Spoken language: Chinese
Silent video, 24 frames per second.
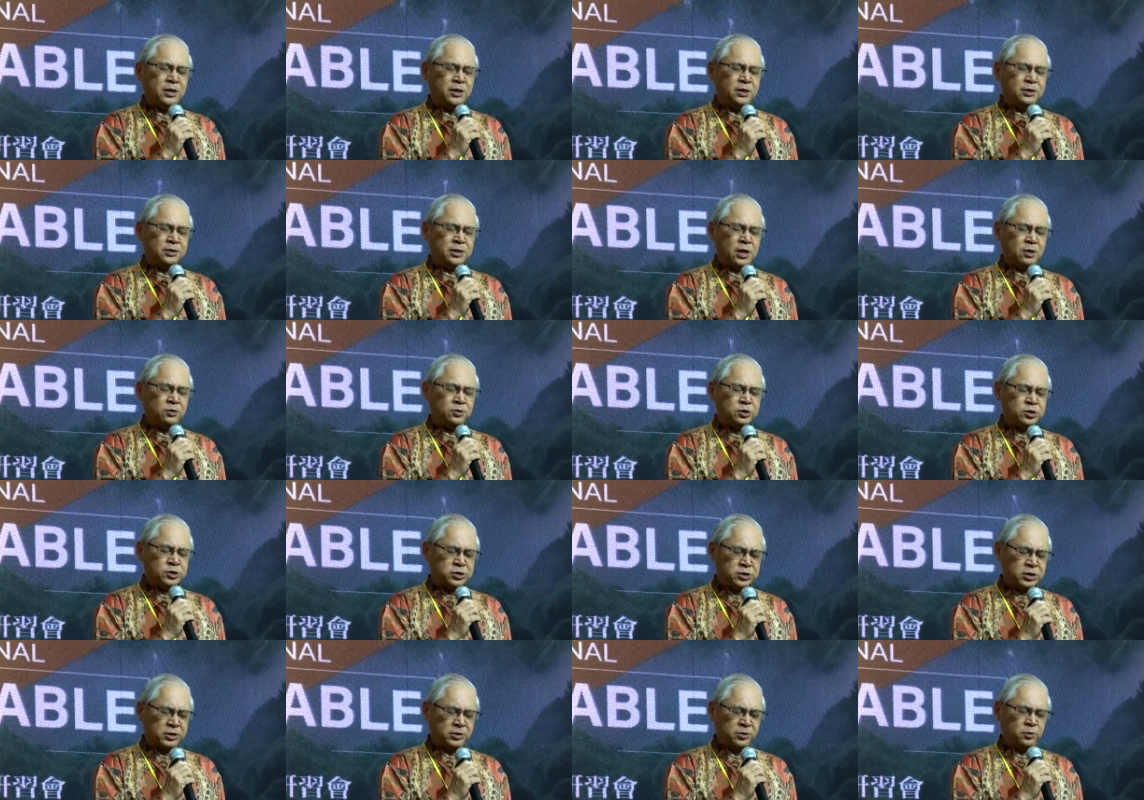到
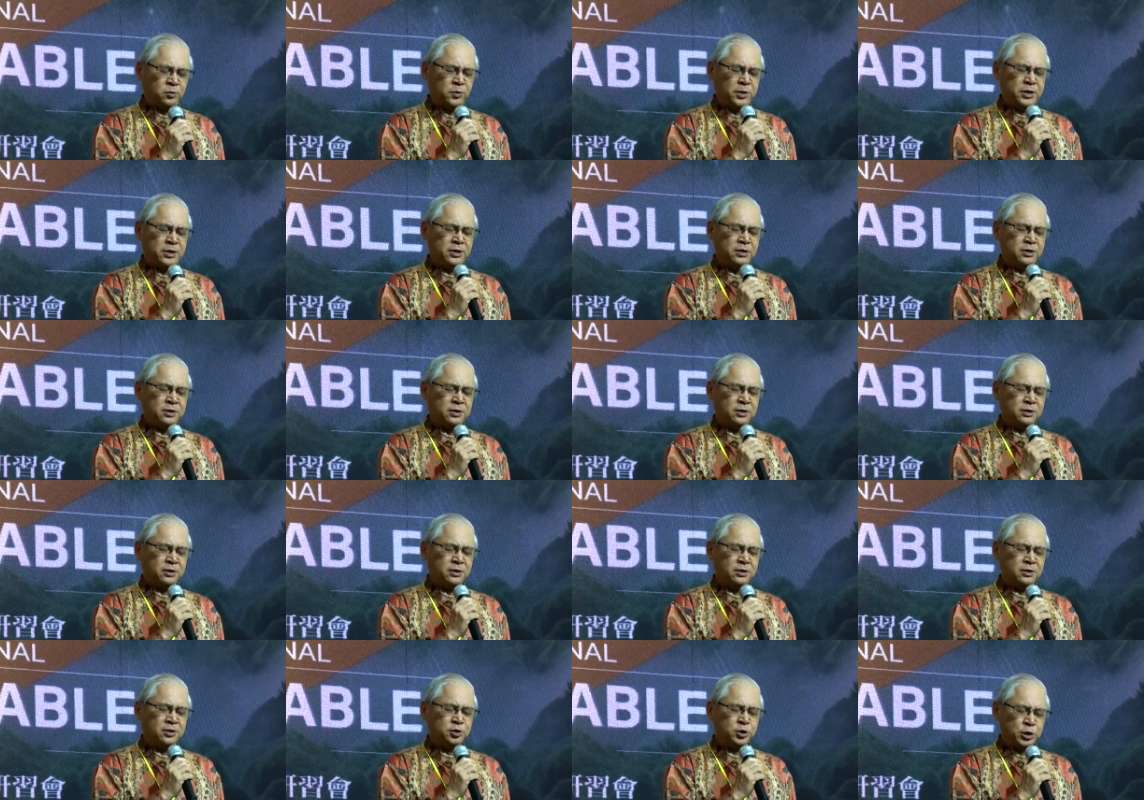社会，
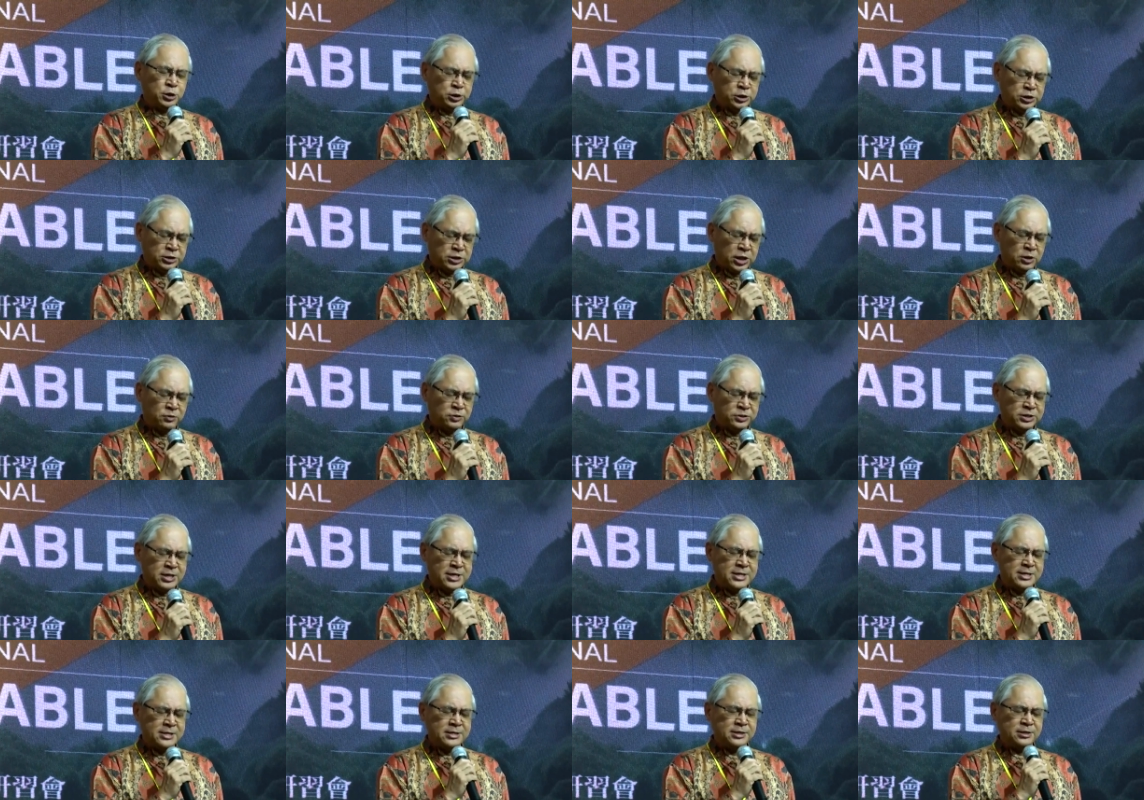甚至到这
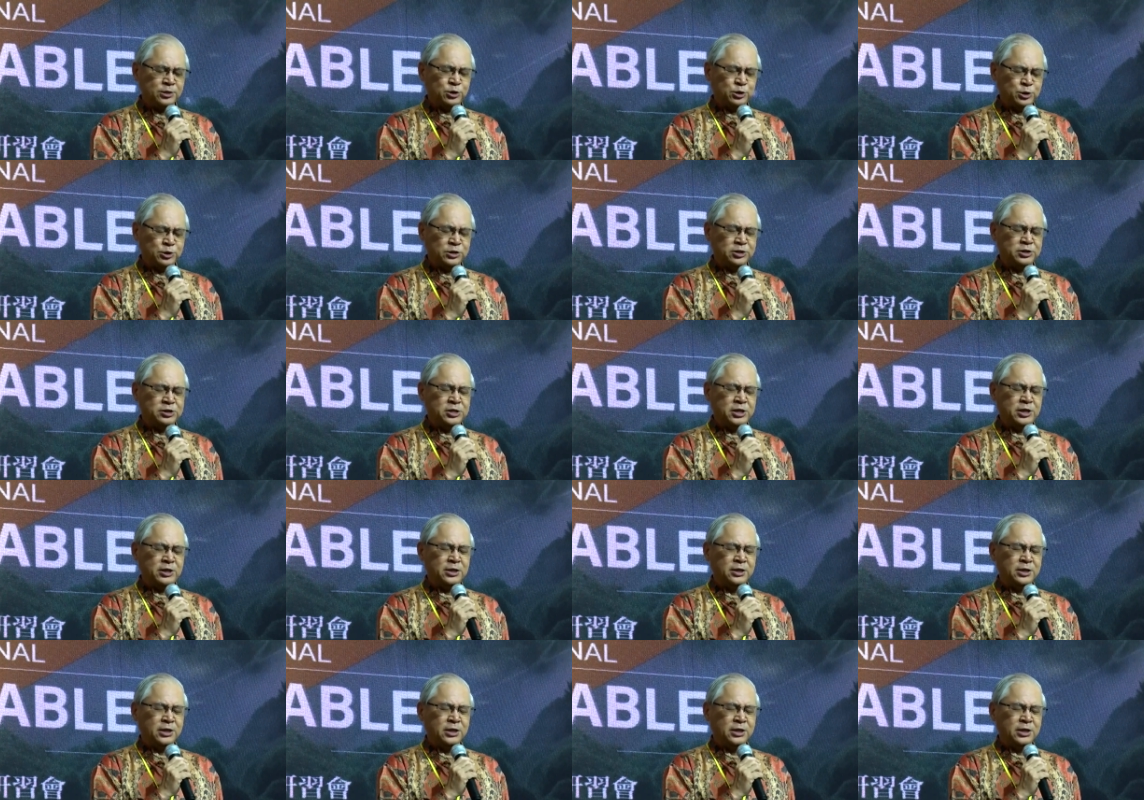一个世界，